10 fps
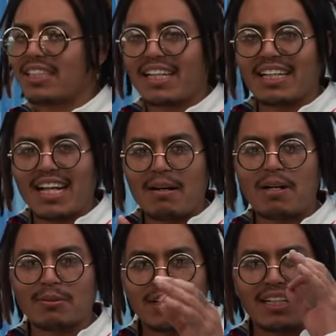Aquí nada
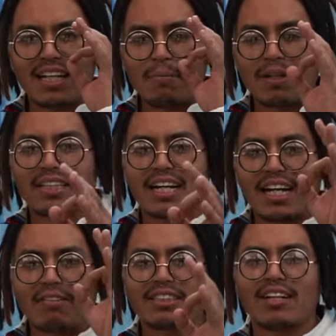más viene a platicar,
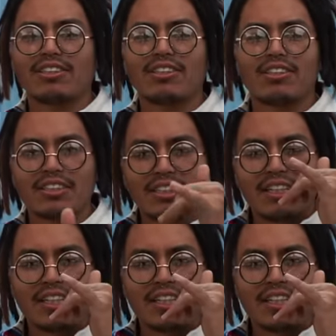a verse a los ojos